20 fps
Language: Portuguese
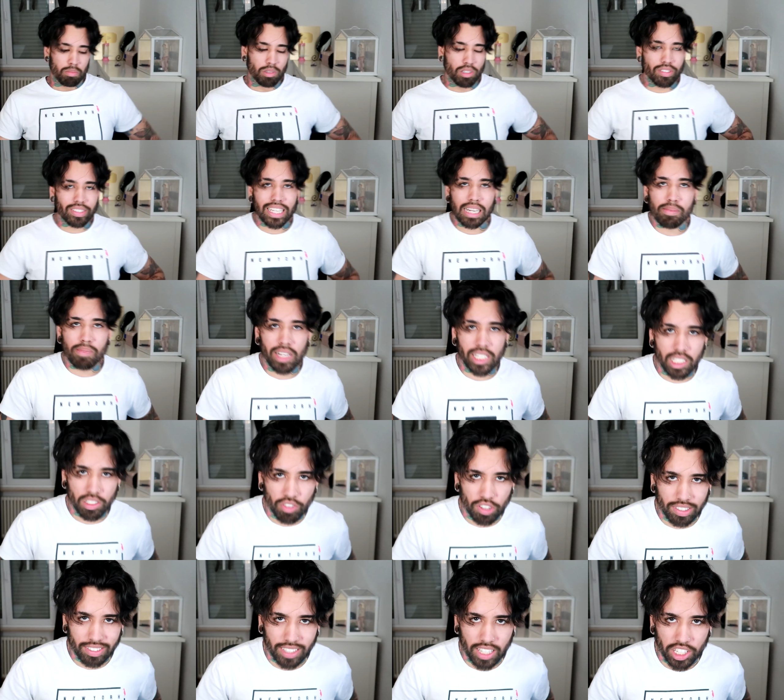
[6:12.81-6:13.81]
Por isso que a mãe de
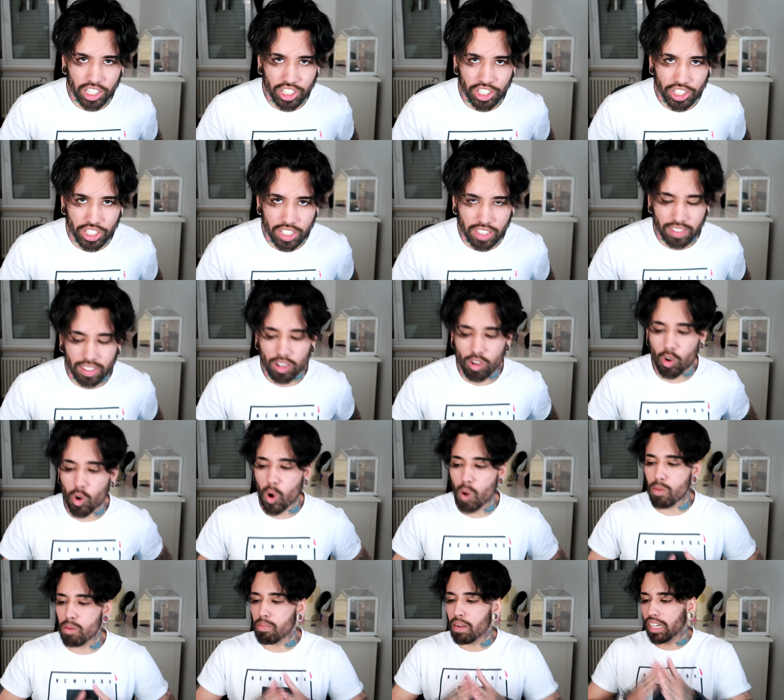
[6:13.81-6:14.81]
vocês dizem,
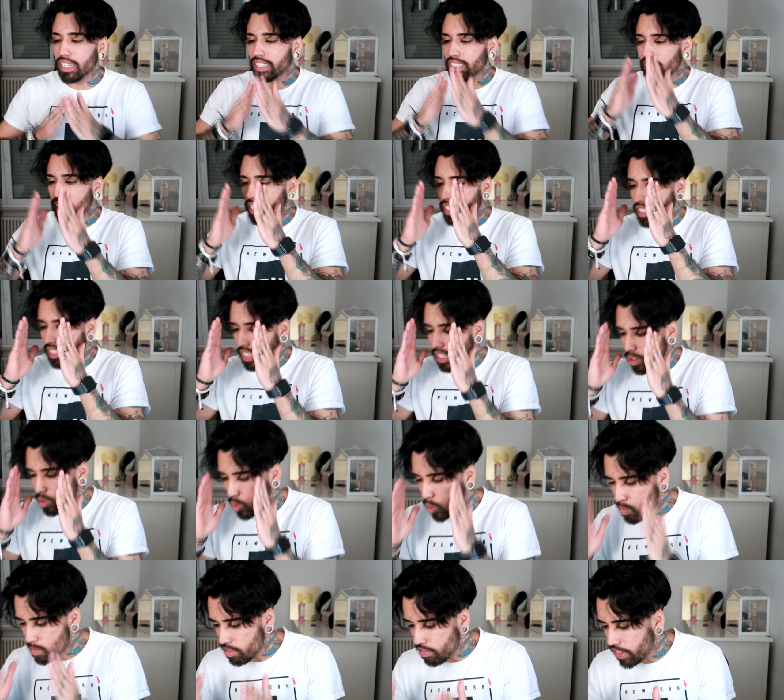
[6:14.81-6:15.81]
come bastante
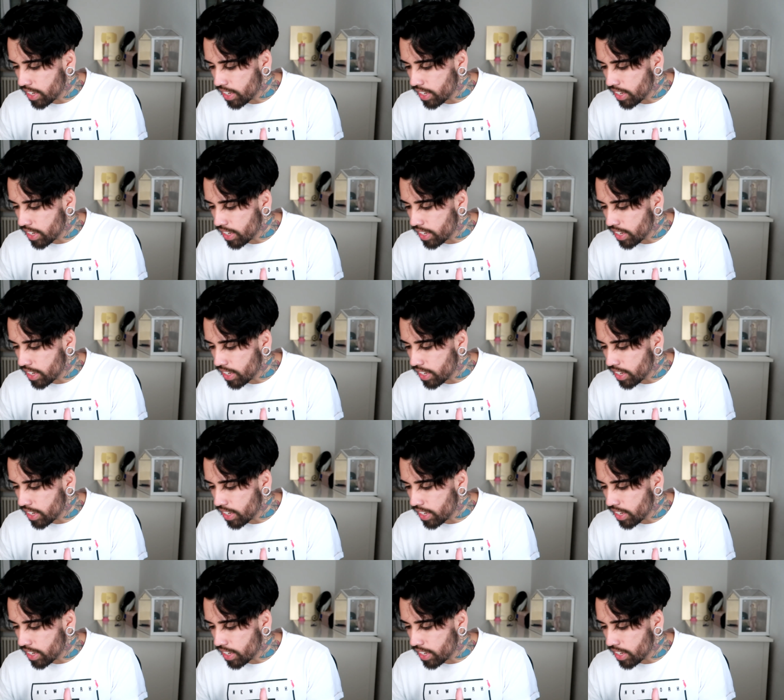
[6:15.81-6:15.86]
legume e